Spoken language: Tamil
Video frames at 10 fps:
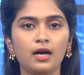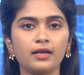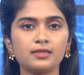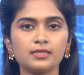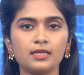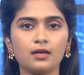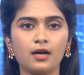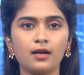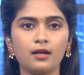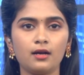அரசியல்
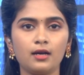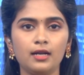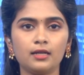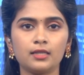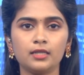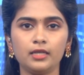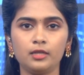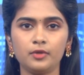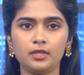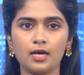காரணங்களால் கடந்த
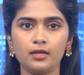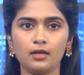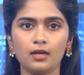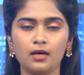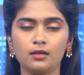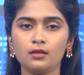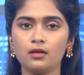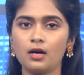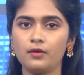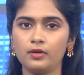எண்பது ஆண்டுகளாக
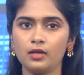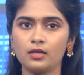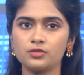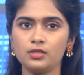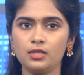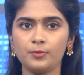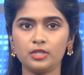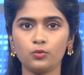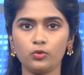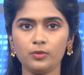காவிரி ஆற்றில்
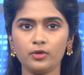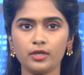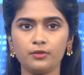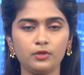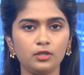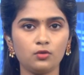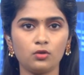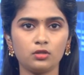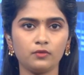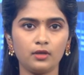நமது உரிமையை விட்டுக்
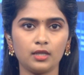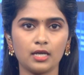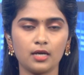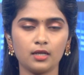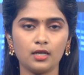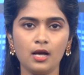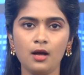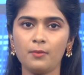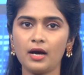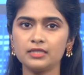கொடுத்து விட்டதாக
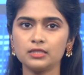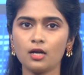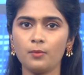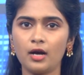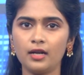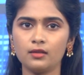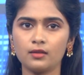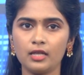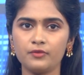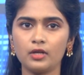பாஜக மாநில
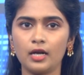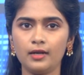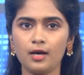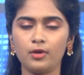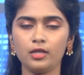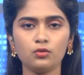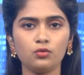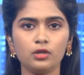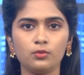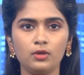தலைவர் அண்ணாமலை
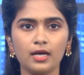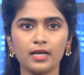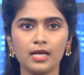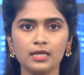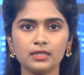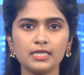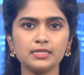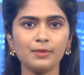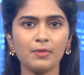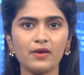கூறியுள்ளார்
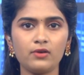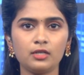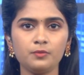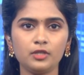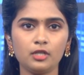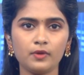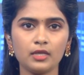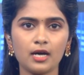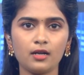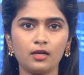தஞ்சை மாவட்டம்
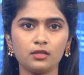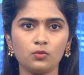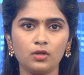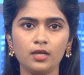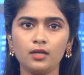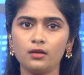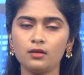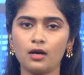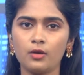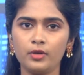திருவையாறு அடுத்துள்ள
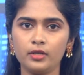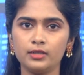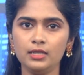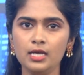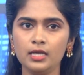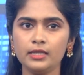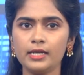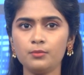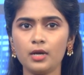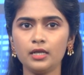நடுகாவிரியில்
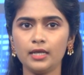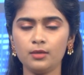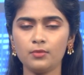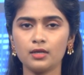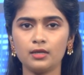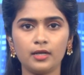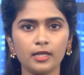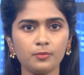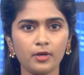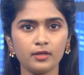என் மண் என் மக்கள்
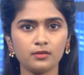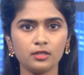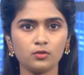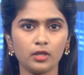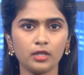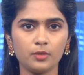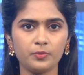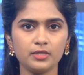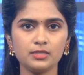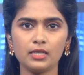நடைப்பயணத்தை தொடங்கிய
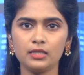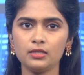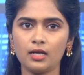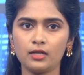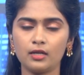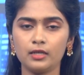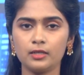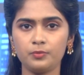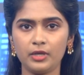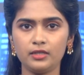பின்
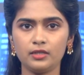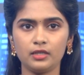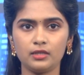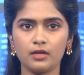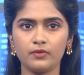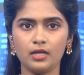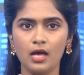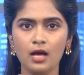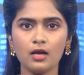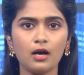செய்தியாளர்களுக்கு பேட்டியளித்த அவர்
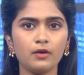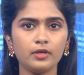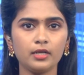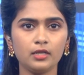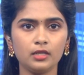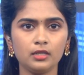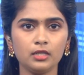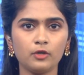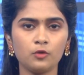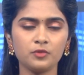காவிரியிலிருந்து
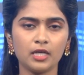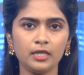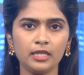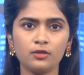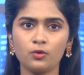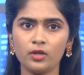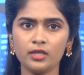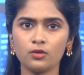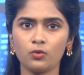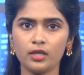வரும் தண்ணீர்
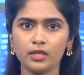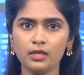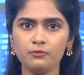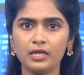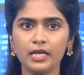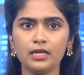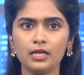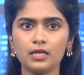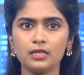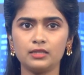குறைய குறைய
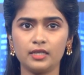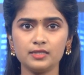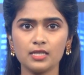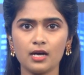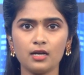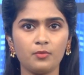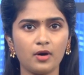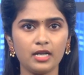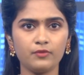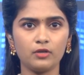விளைநிலங்கள் தரிசாக
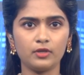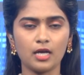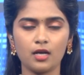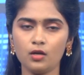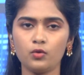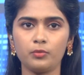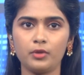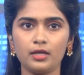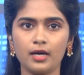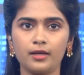மாறி வருவதாக
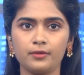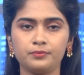குறிப்பிட்டார்